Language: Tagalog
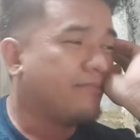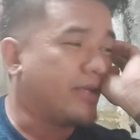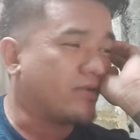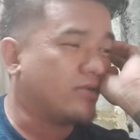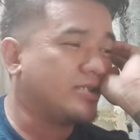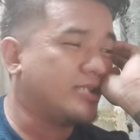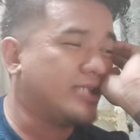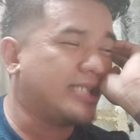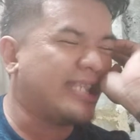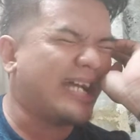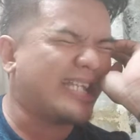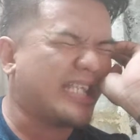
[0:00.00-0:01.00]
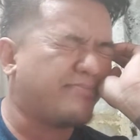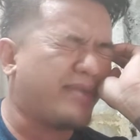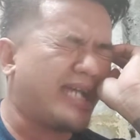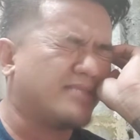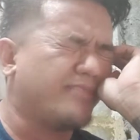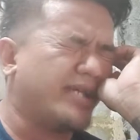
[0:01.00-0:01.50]
Pero hindi na natin
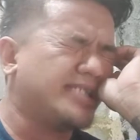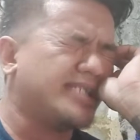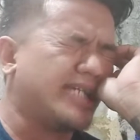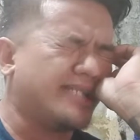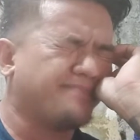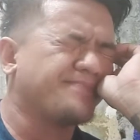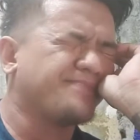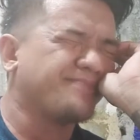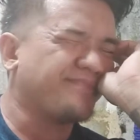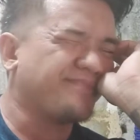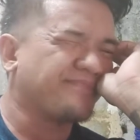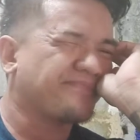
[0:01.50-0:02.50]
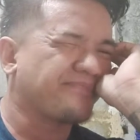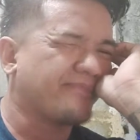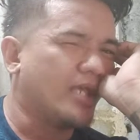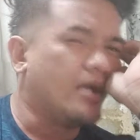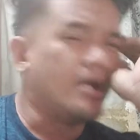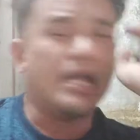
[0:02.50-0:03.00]
ma-advise yan
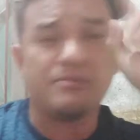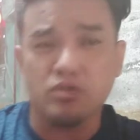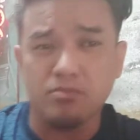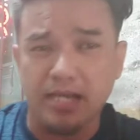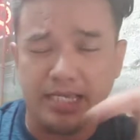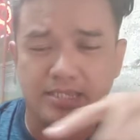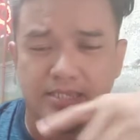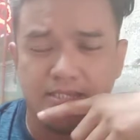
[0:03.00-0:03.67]
ano kung bakit?